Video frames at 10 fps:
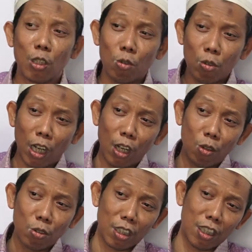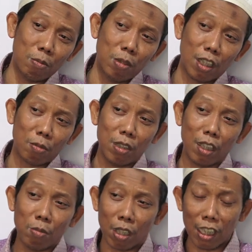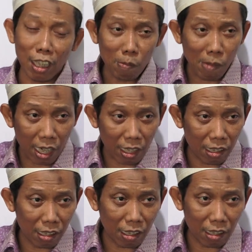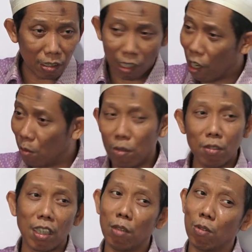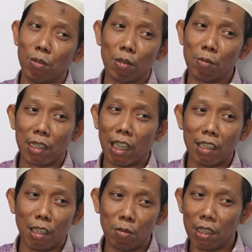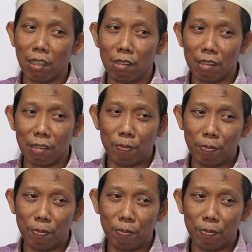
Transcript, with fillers: Itu kalau tidak benar-benar beriman tidak mungkin muncul pertanyaan begitu.